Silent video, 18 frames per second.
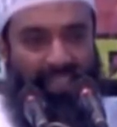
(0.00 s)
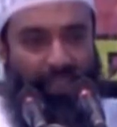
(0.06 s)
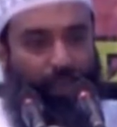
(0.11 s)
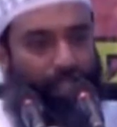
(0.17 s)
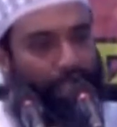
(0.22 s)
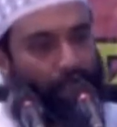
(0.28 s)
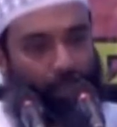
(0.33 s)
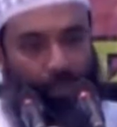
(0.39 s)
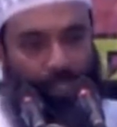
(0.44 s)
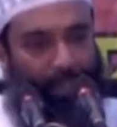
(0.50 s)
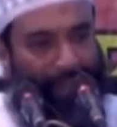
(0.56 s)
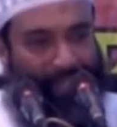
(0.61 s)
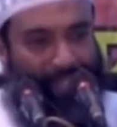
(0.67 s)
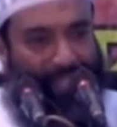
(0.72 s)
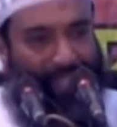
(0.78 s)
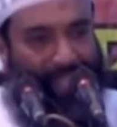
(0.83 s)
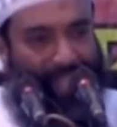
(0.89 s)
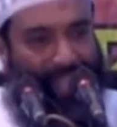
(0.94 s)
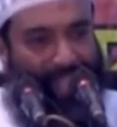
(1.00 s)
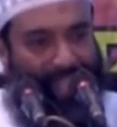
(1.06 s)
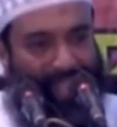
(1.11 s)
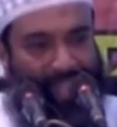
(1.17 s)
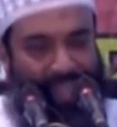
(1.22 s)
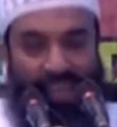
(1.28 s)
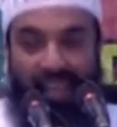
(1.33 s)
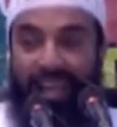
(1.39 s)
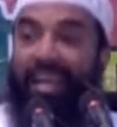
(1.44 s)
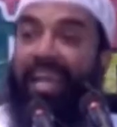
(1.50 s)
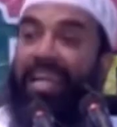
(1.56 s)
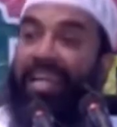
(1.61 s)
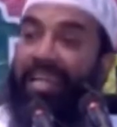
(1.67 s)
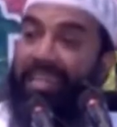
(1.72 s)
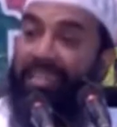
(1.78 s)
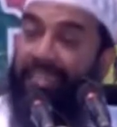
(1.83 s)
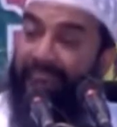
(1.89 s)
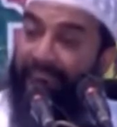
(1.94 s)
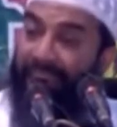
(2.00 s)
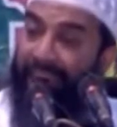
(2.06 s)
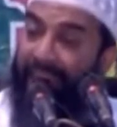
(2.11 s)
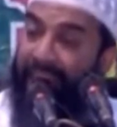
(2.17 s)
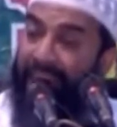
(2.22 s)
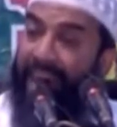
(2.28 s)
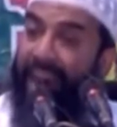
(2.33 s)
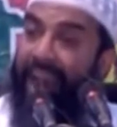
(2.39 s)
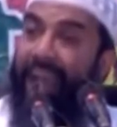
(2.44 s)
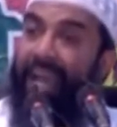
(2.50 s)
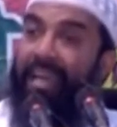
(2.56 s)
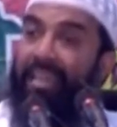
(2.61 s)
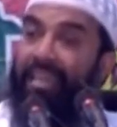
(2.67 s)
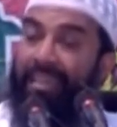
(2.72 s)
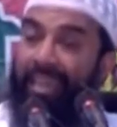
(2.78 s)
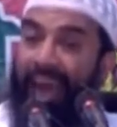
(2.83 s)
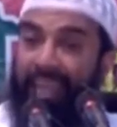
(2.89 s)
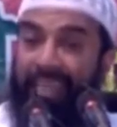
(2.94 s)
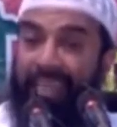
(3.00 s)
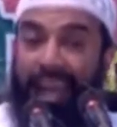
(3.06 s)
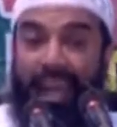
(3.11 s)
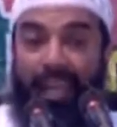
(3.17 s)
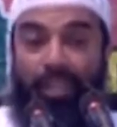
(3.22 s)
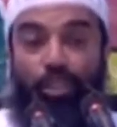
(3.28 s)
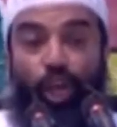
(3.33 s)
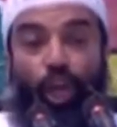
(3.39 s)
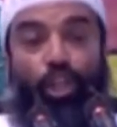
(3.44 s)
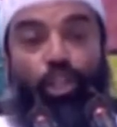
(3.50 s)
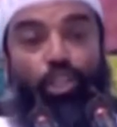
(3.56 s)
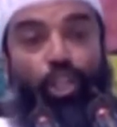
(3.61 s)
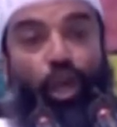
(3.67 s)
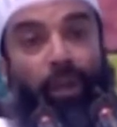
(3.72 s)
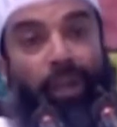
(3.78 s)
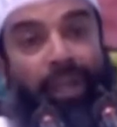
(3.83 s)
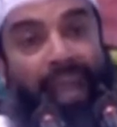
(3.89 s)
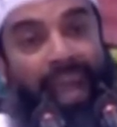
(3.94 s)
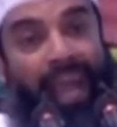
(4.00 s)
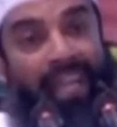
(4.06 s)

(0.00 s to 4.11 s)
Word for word: কথা বুঝতে পারছেন না সেখানে তাদের জনসংখ্যা